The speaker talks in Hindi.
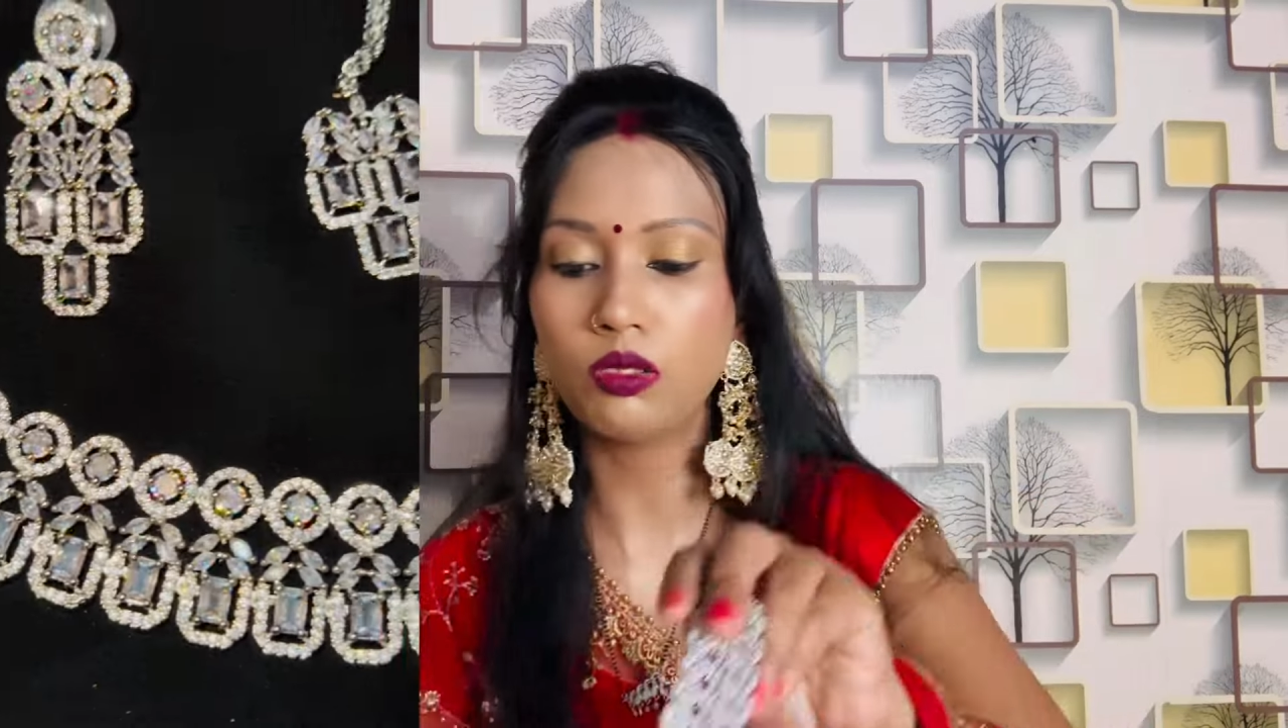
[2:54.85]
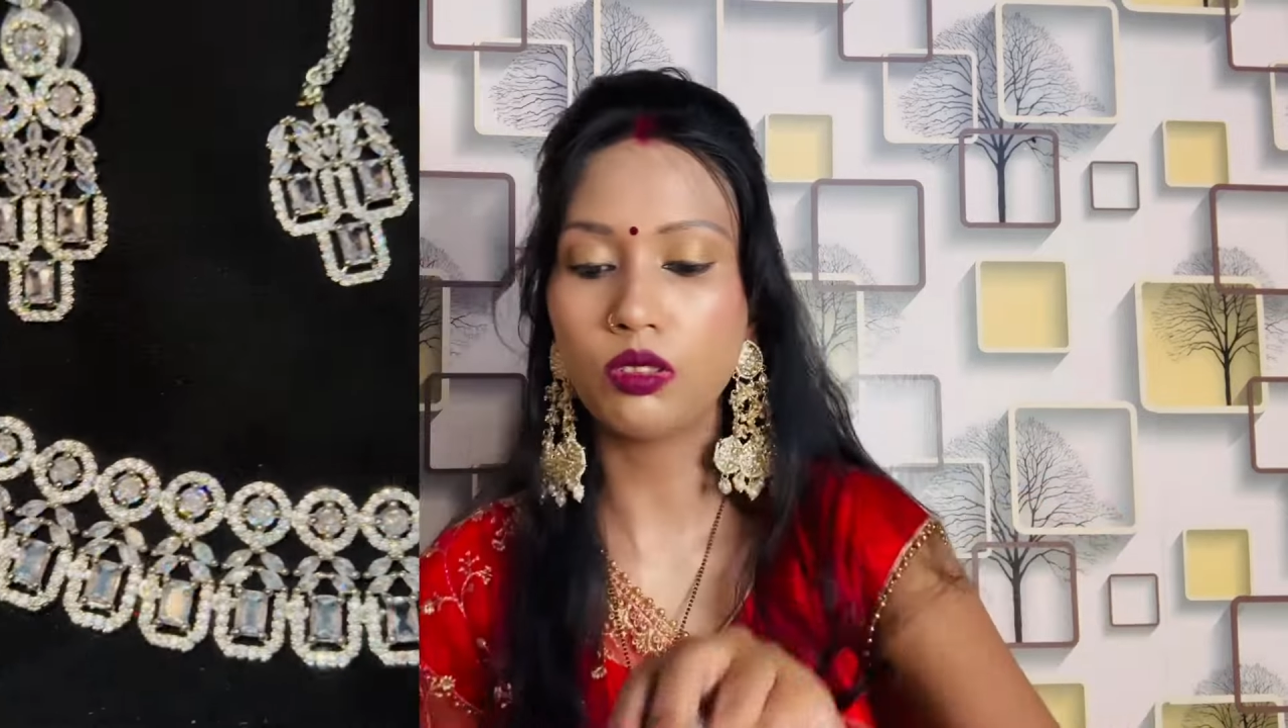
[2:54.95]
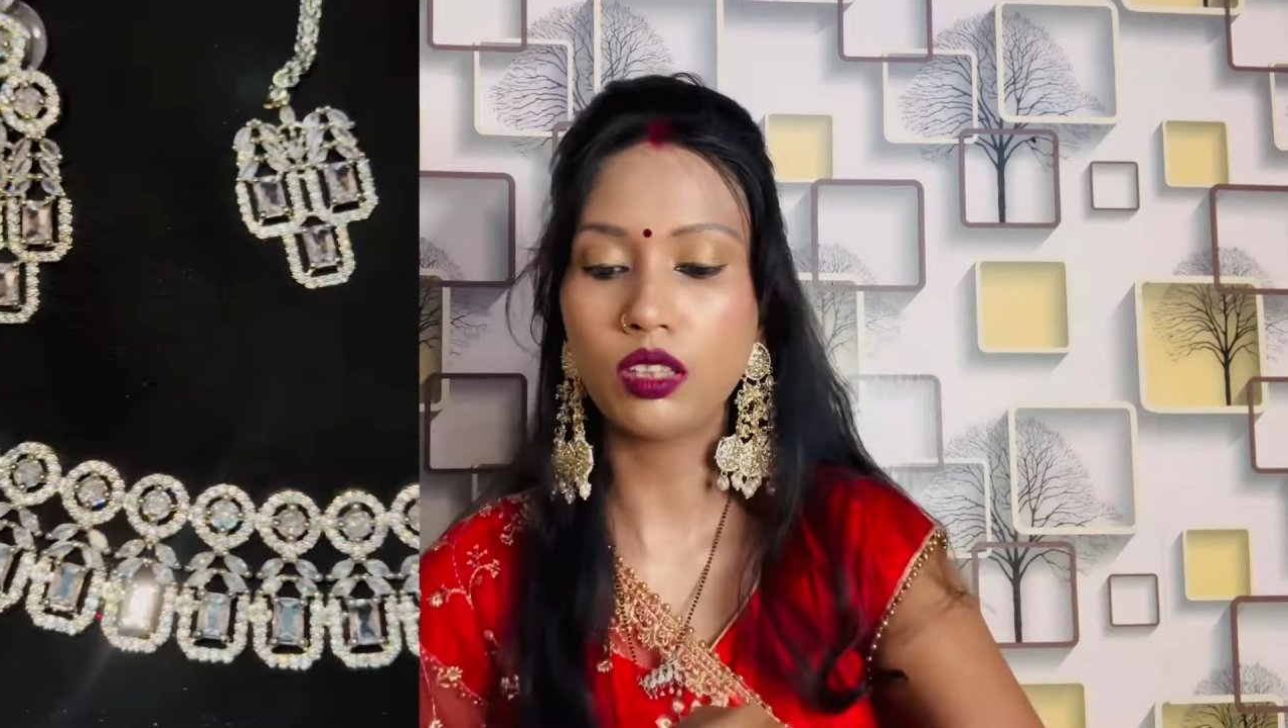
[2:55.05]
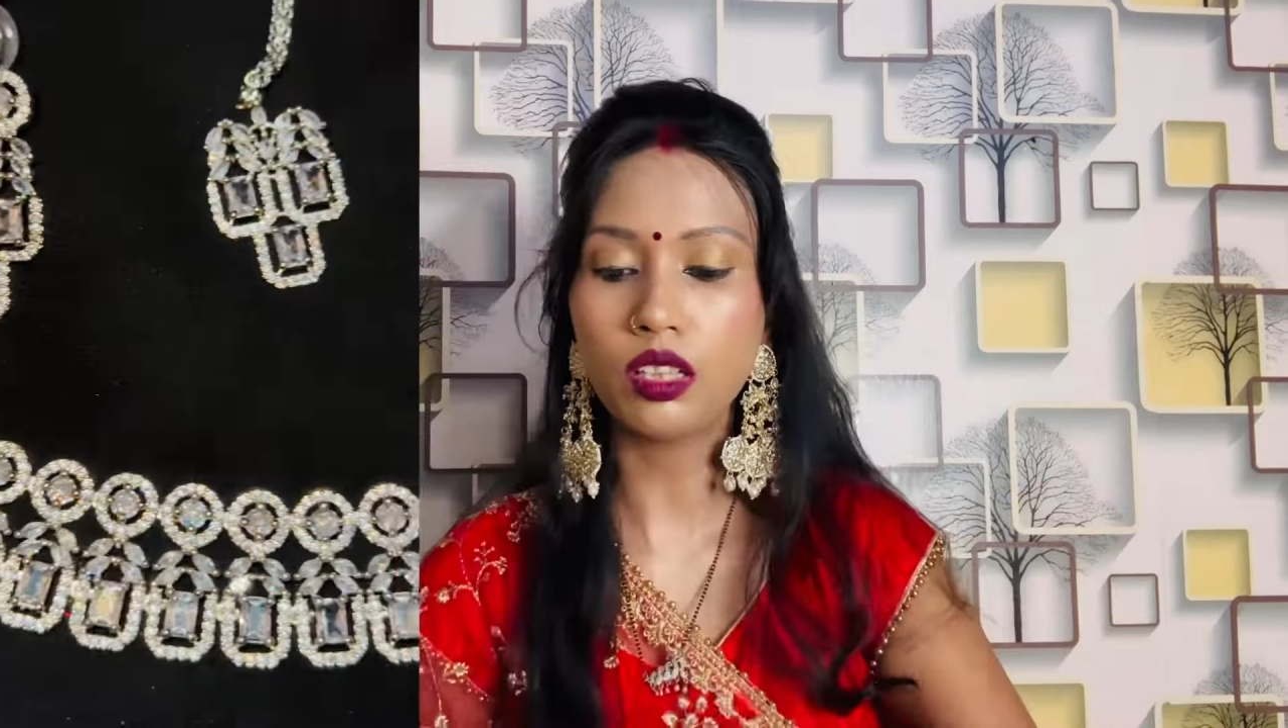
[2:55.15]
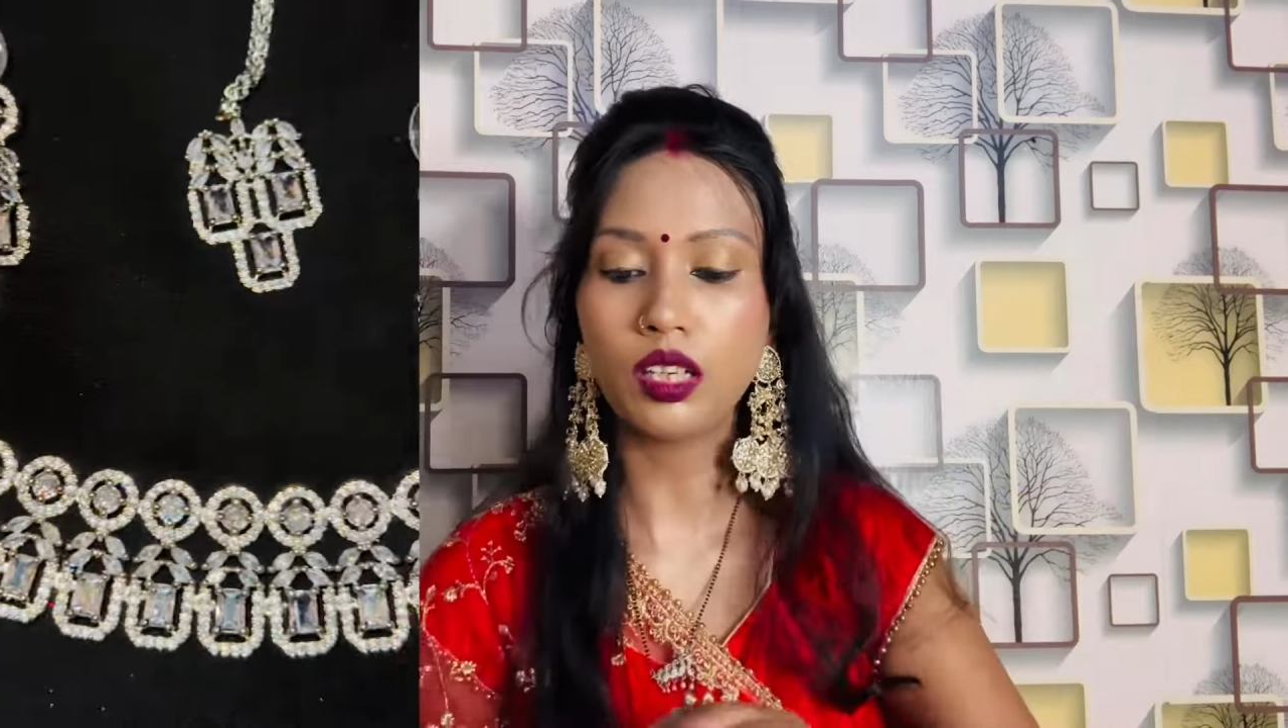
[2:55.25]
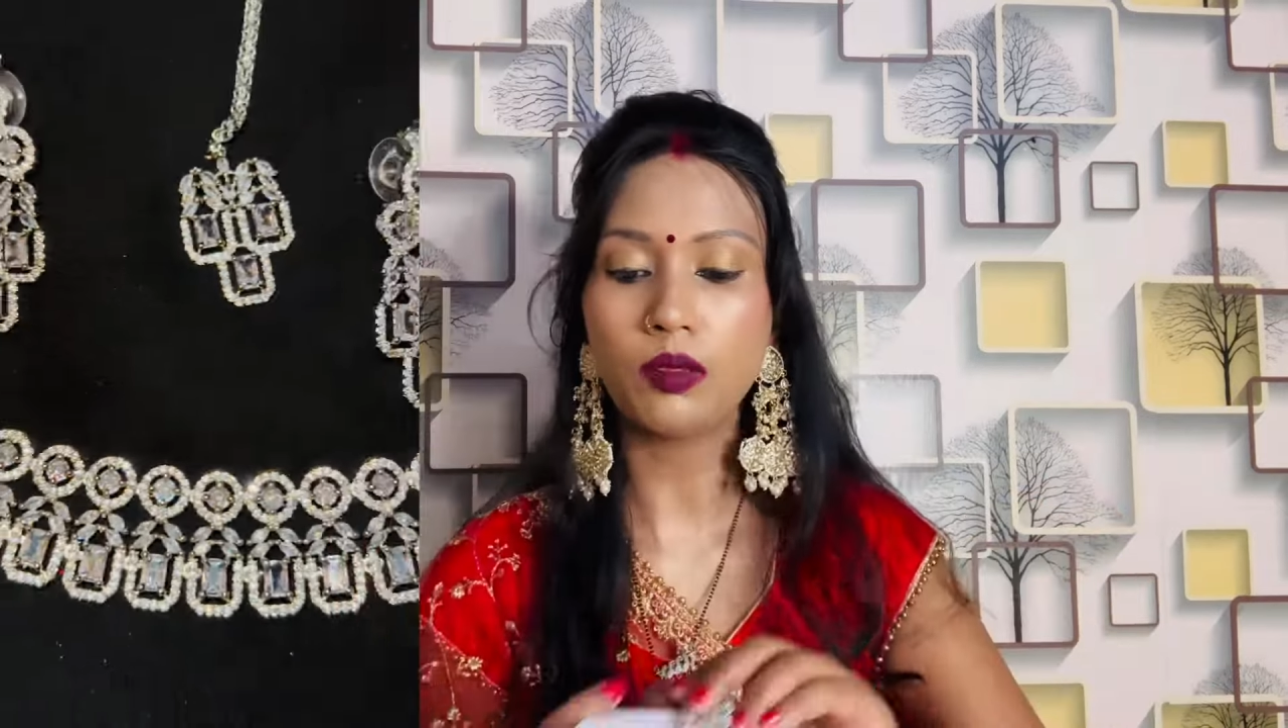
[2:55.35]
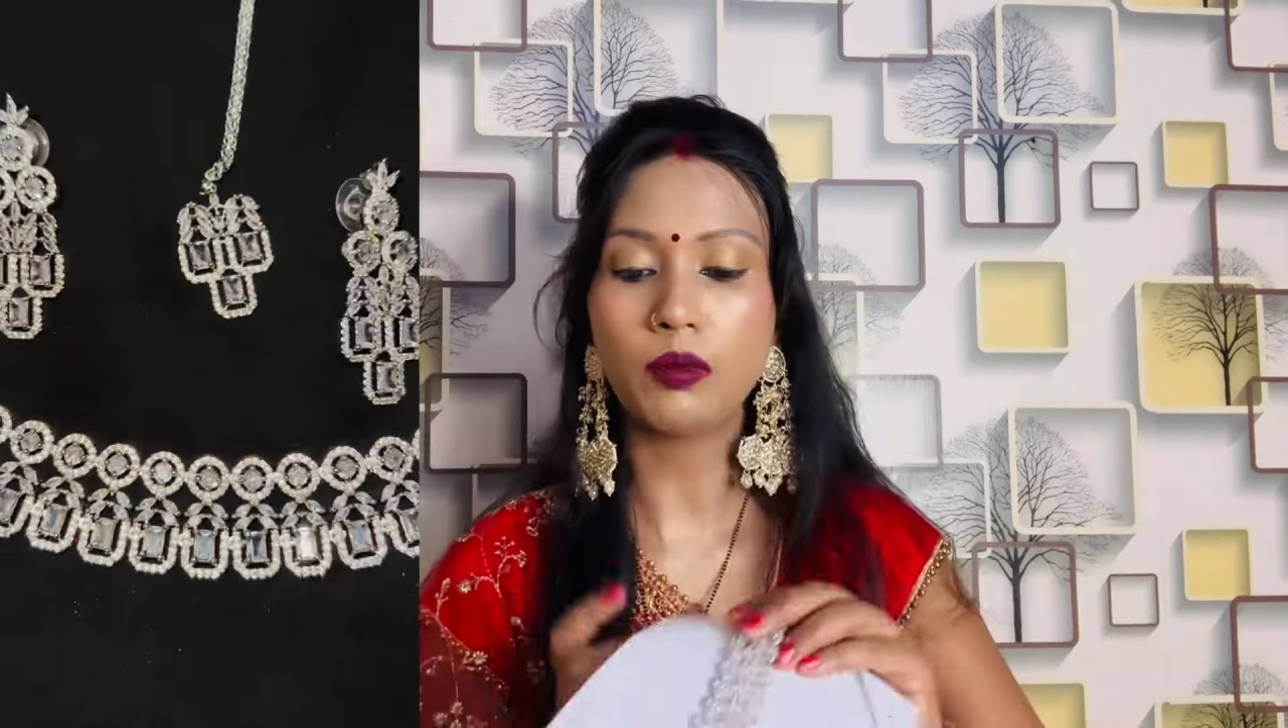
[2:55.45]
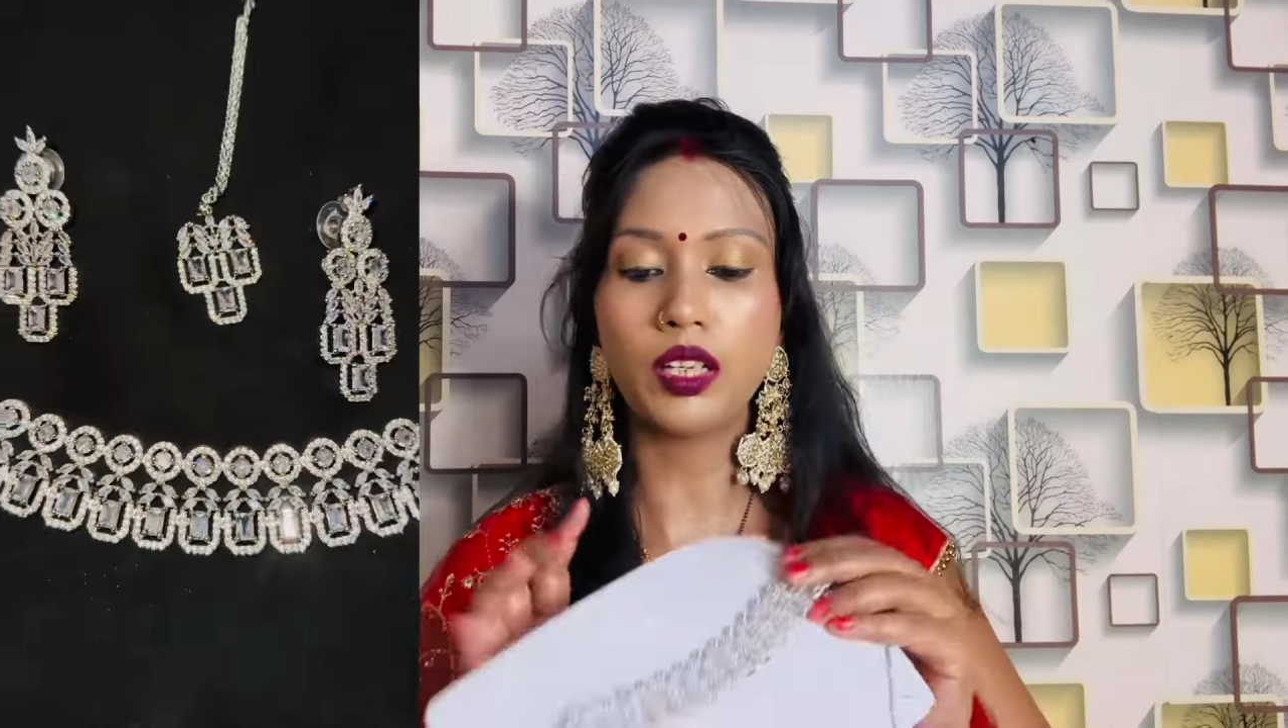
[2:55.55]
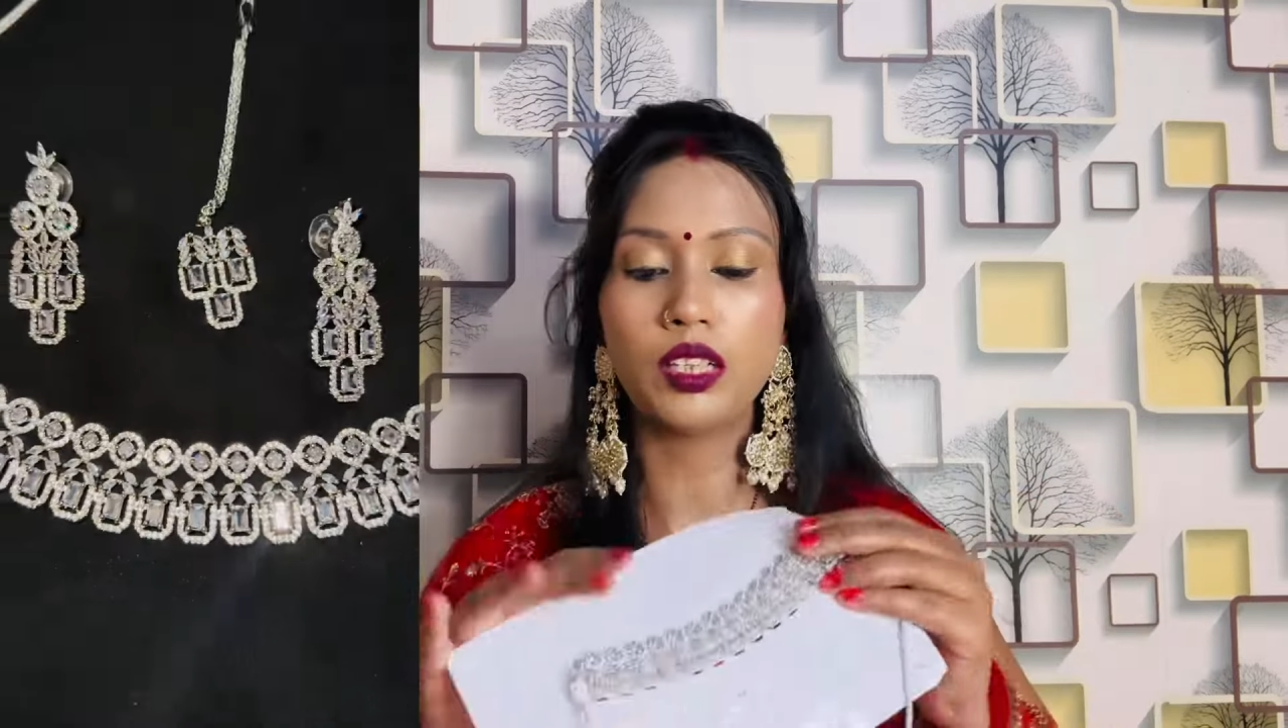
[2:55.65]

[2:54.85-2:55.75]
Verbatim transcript: उतनी कम है